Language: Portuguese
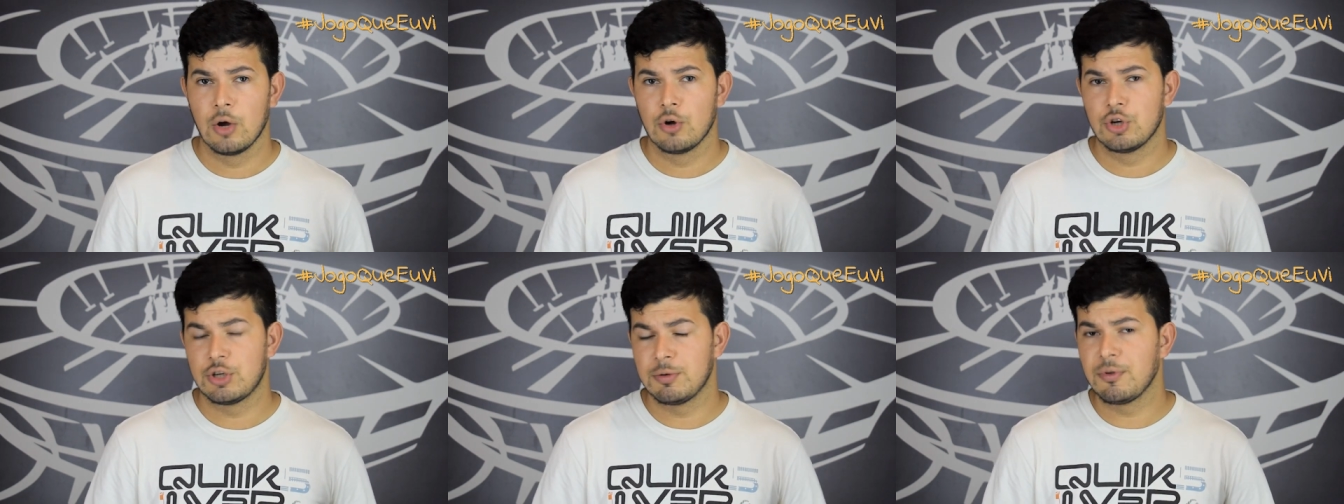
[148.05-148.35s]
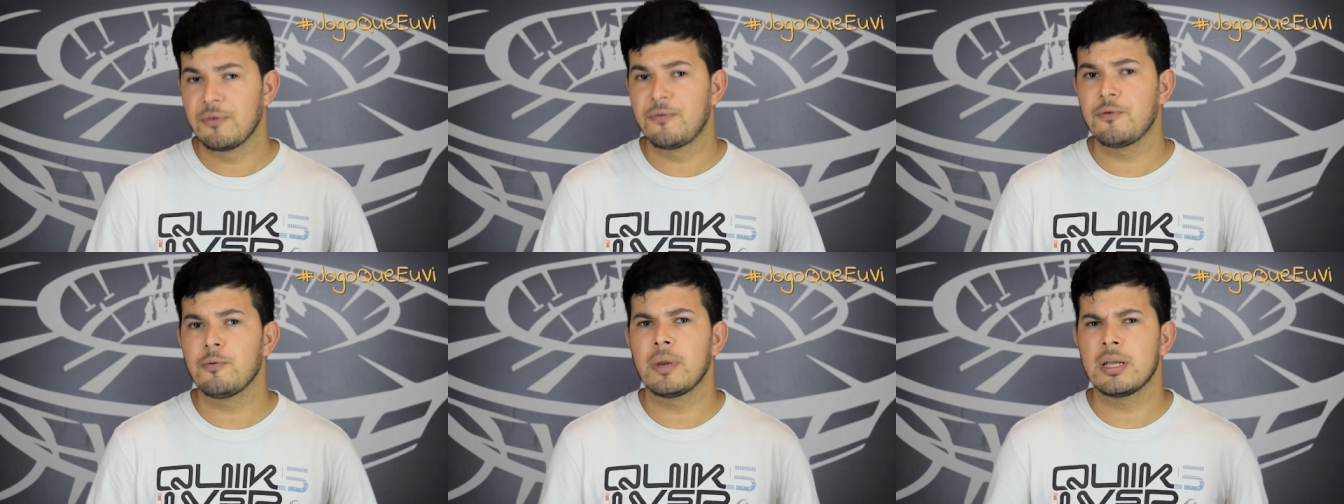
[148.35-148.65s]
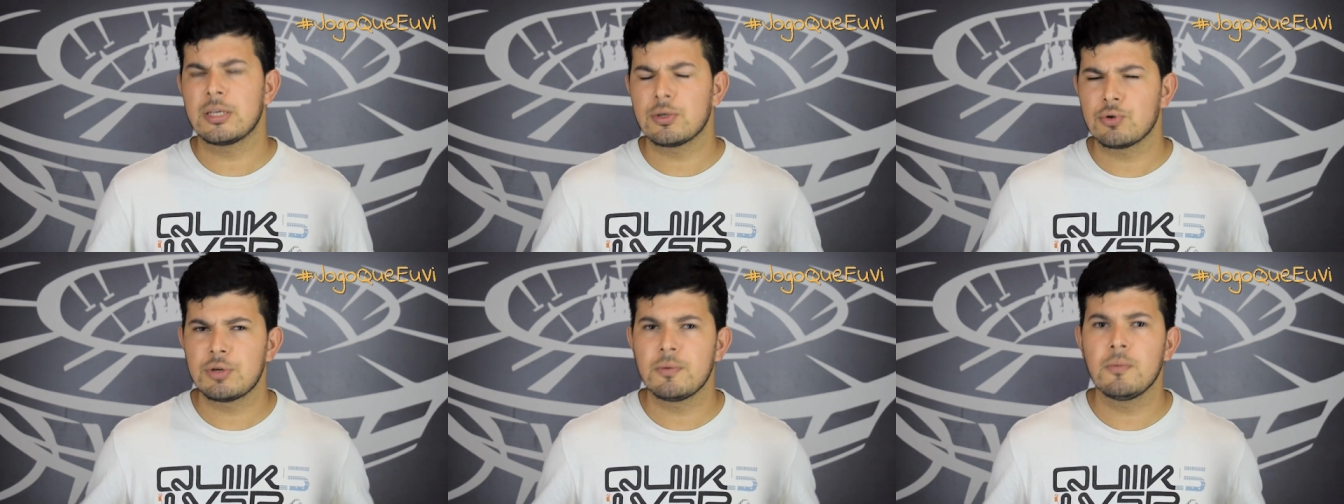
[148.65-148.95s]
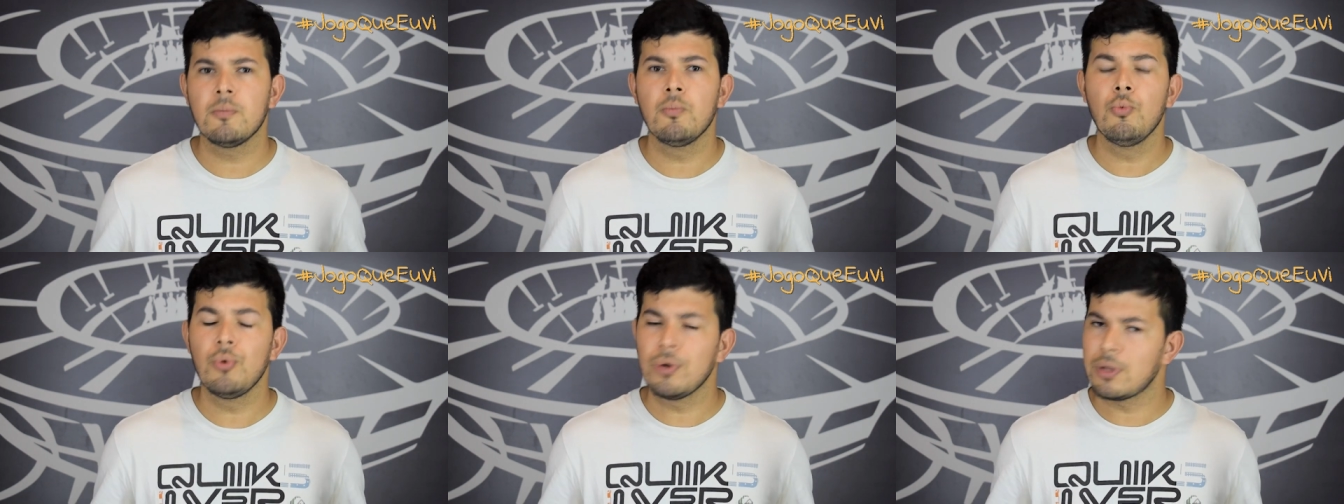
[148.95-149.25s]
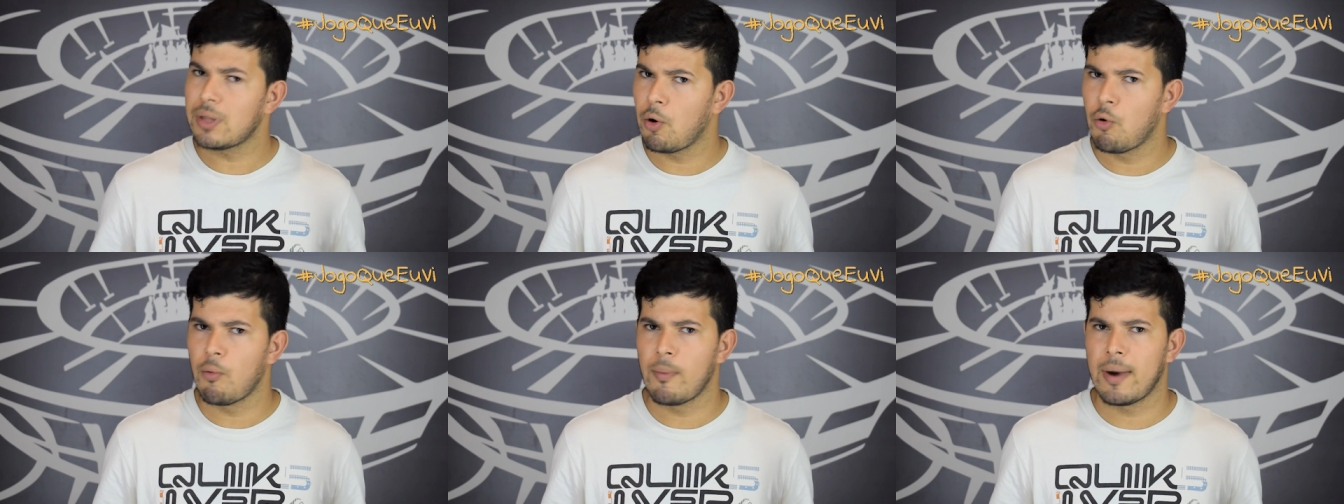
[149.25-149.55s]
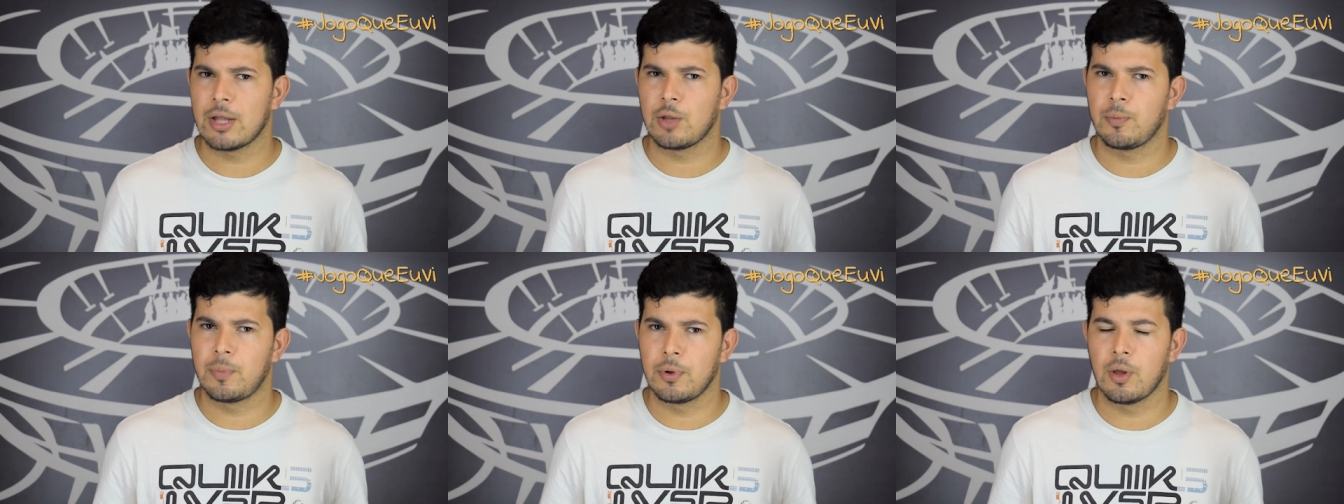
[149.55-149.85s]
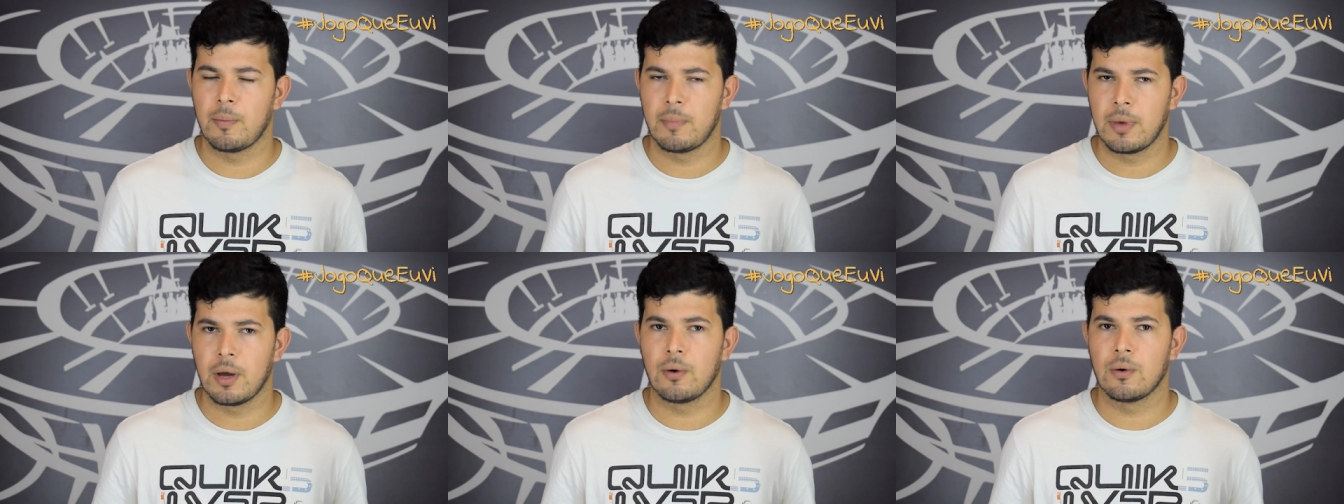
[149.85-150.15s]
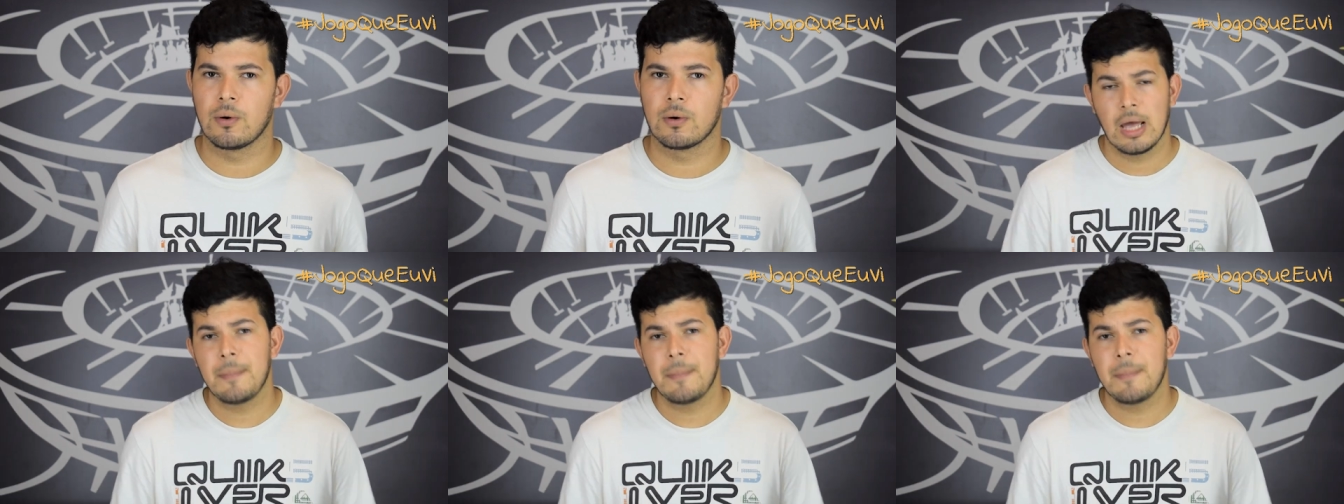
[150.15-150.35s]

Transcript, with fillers: O time do Fluminense é um time muito arrumado pelo Abel.